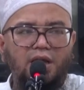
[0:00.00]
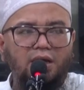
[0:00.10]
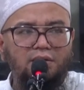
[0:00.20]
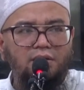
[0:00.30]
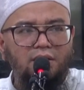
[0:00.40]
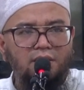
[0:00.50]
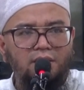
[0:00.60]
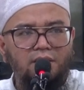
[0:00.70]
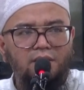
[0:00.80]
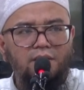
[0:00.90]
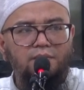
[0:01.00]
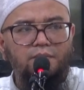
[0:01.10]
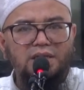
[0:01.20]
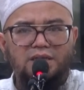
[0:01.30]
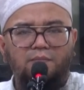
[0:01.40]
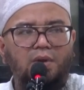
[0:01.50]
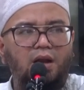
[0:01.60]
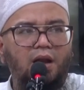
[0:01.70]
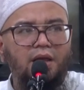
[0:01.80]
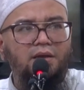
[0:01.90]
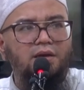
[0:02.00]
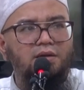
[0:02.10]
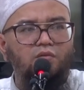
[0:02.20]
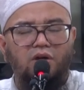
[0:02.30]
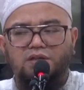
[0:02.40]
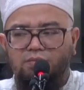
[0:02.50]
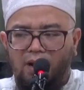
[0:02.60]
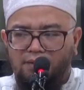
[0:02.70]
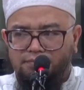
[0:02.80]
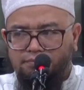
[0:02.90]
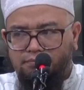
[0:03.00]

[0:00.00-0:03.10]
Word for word: yang bisa melalaikan kewajiban.